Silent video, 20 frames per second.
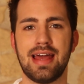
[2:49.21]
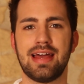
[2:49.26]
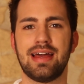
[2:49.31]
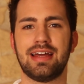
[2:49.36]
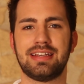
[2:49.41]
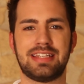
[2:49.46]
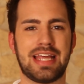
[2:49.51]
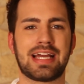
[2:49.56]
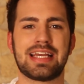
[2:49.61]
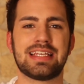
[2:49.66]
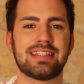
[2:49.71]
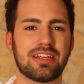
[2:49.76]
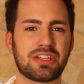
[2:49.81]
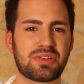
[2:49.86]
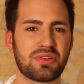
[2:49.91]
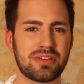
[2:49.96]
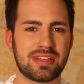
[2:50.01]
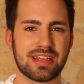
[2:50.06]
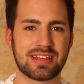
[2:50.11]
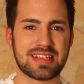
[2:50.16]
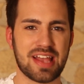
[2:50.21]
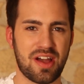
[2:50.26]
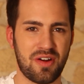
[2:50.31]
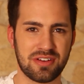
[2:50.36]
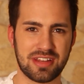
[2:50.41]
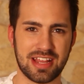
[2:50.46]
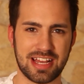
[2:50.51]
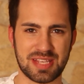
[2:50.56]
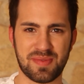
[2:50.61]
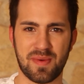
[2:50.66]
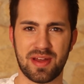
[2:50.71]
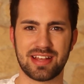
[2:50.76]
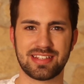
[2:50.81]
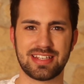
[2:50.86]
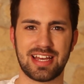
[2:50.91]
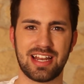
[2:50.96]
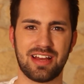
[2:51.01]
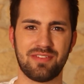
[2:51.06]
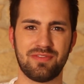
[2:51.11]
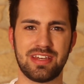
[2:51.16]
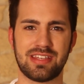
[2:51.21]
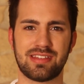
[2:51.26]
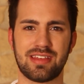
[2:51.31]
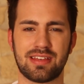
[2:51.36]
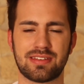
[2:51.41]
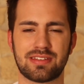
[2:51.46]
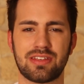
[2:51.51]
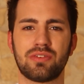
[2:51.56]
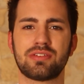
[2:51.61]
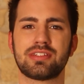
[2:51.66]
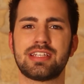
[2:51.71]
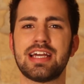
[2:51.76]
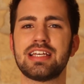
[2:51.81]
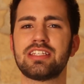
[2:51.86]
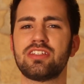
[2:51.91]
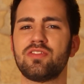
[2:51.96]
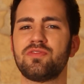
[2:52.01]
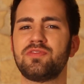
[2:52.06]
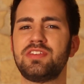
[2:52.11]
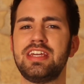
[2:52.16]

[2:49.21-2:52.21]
äh, da ist natürlich der Sound erstmal das Allerwichtigste und der ist auf